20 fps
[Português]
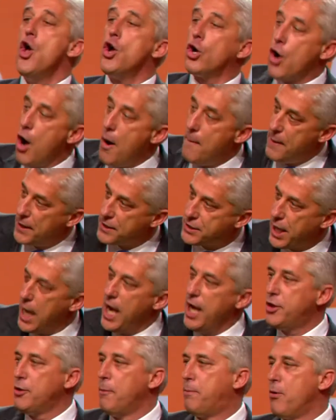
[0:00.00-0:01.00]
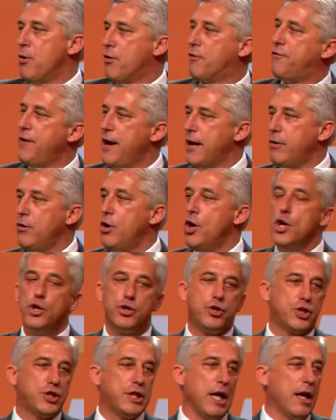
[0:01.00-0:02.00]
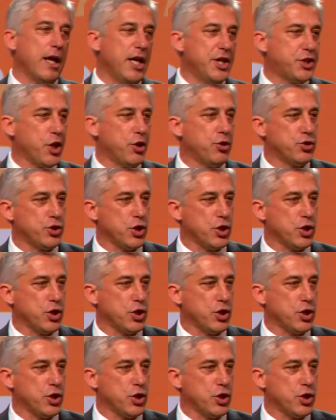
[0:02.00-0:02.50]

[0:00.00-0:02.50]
combatido pelo governo socialista dos